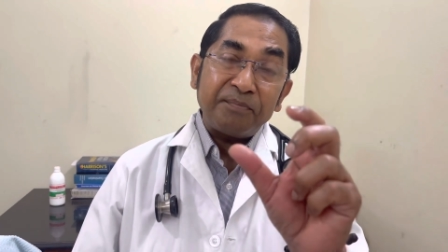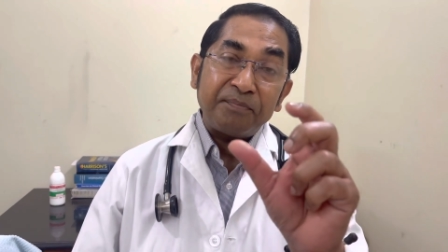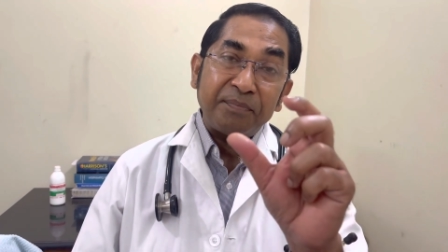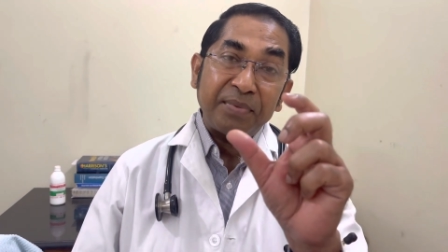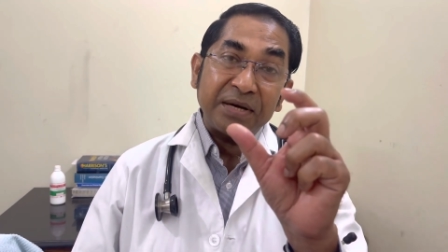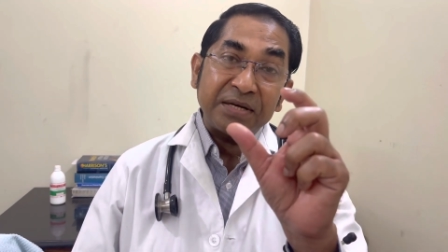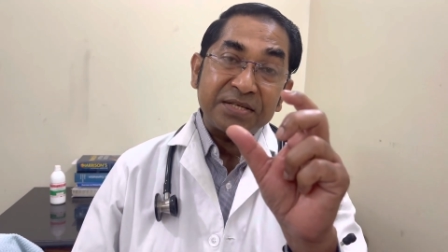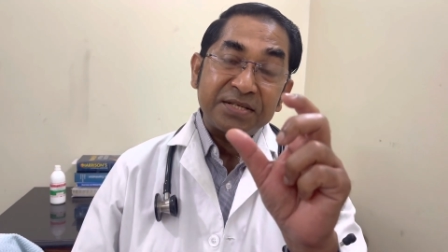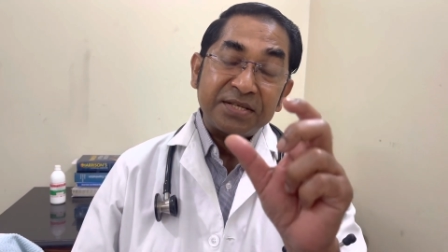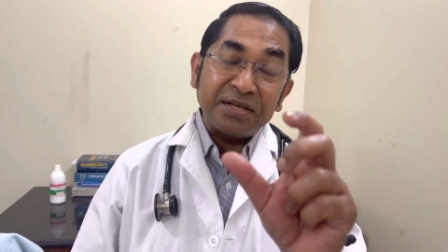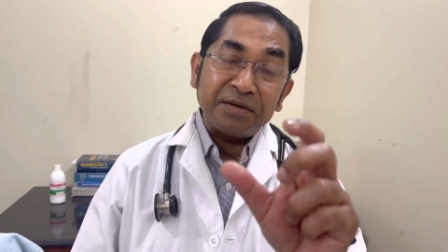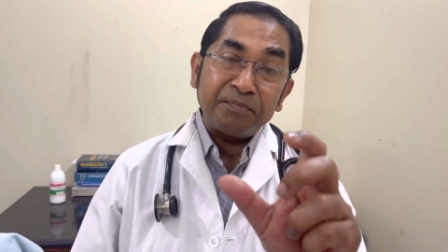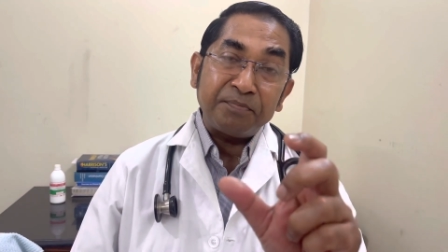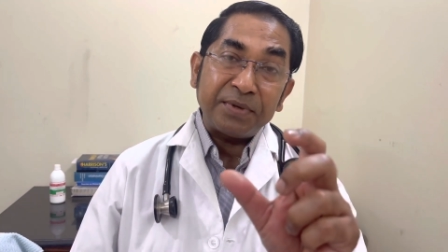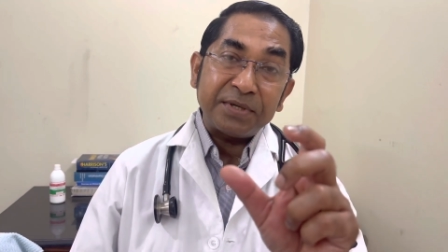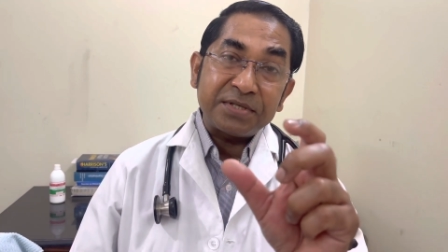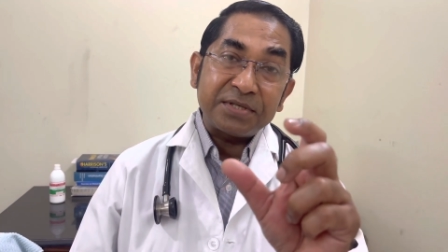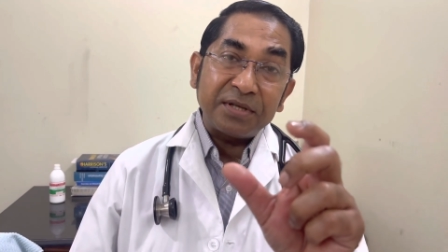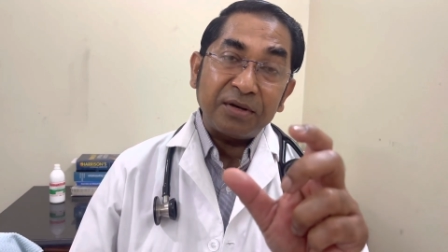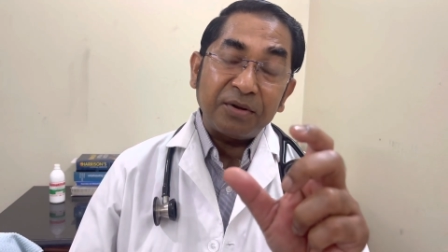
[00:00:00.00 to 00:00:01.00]
পার্স অ্যান্ড
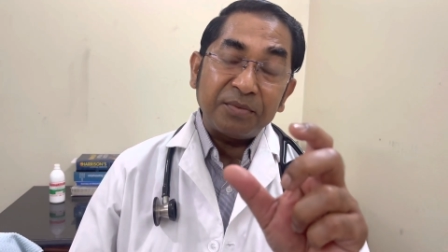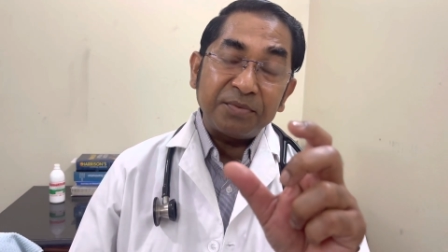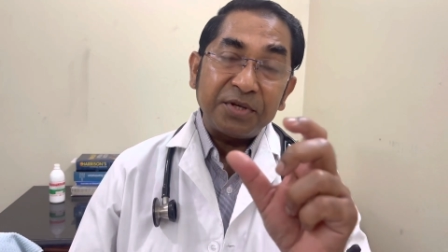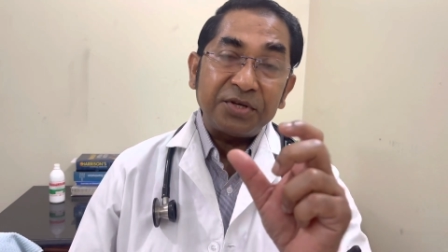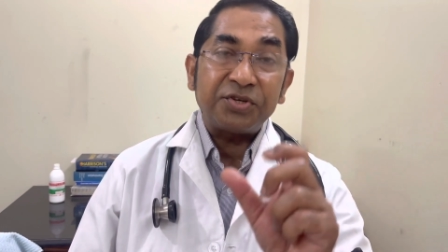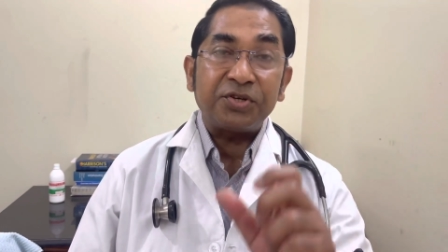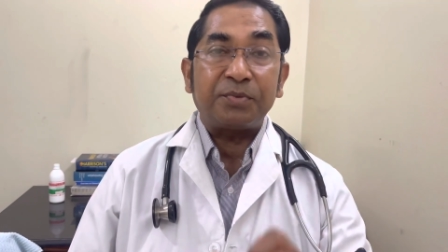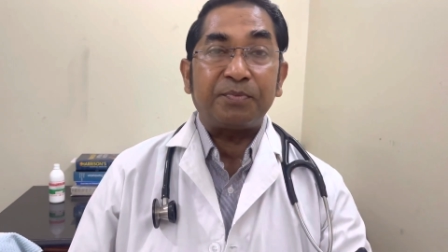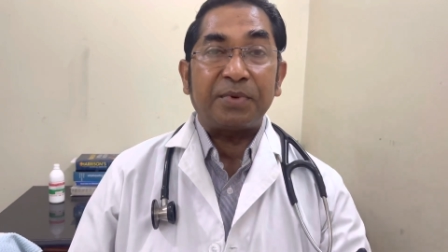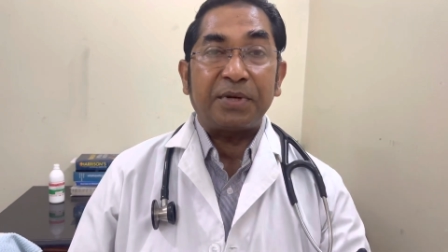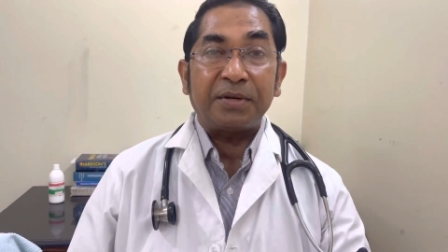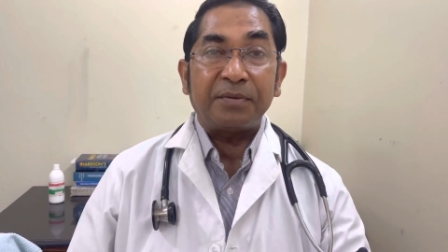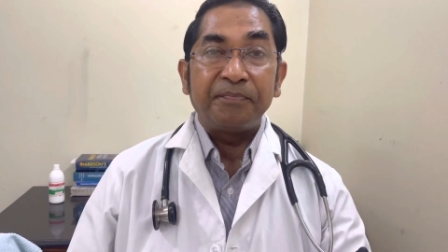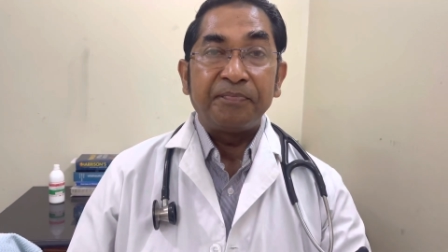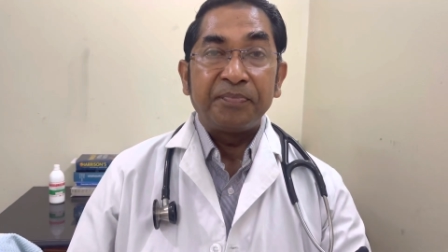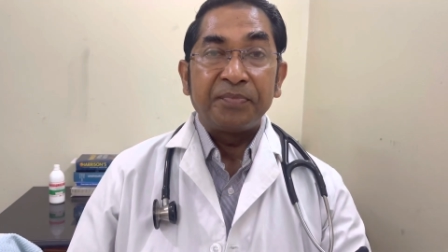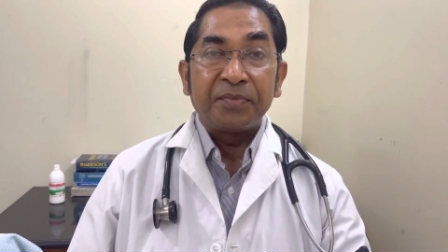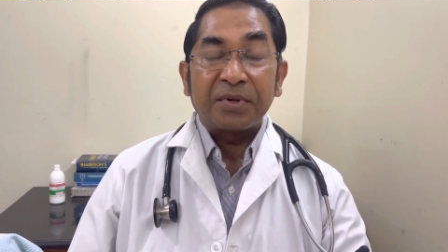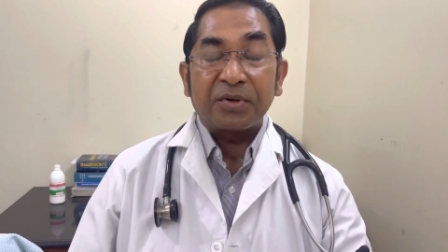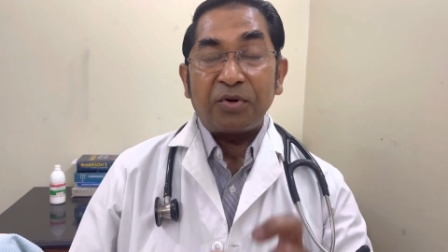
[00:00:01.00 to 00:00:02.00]
পার্সেল অফ দি ট্রিটমেন্ট
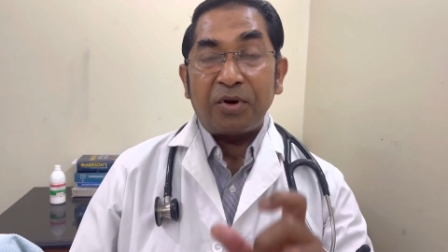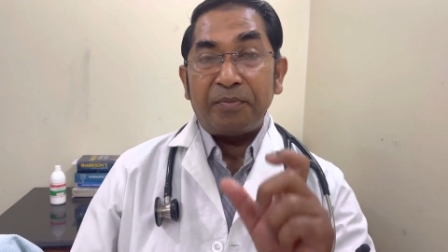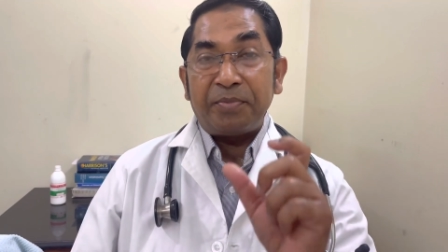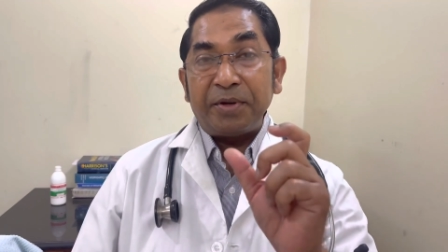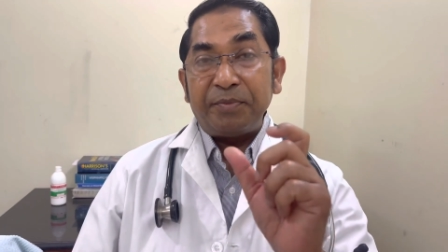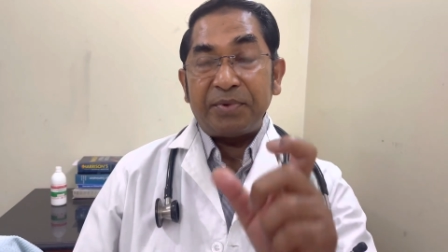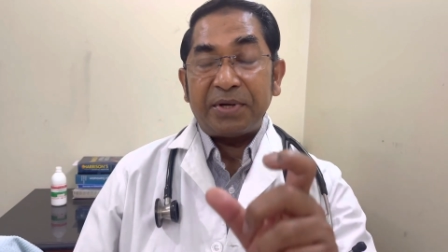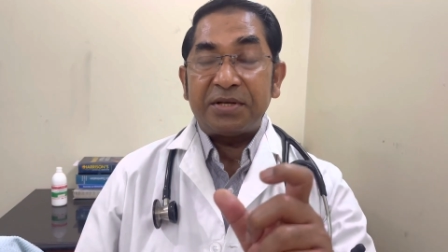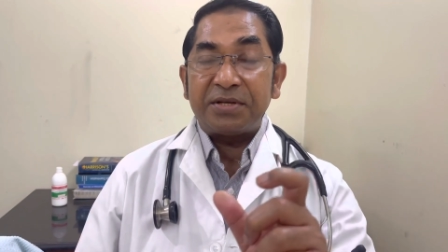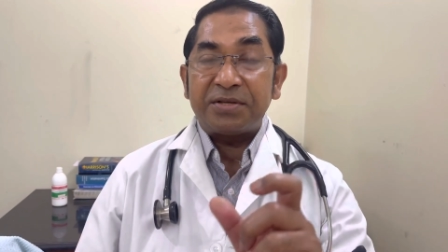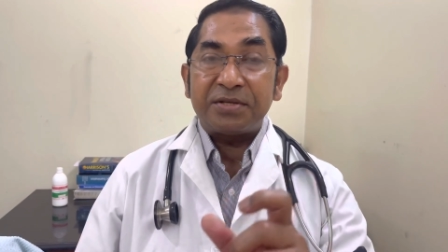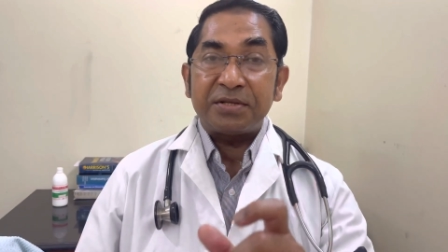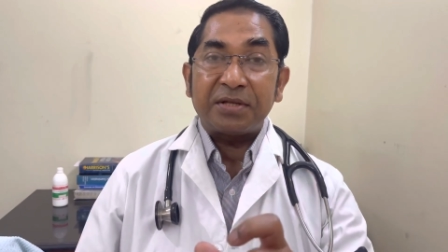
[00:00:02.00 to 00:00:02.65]
কমপ্লিট বেড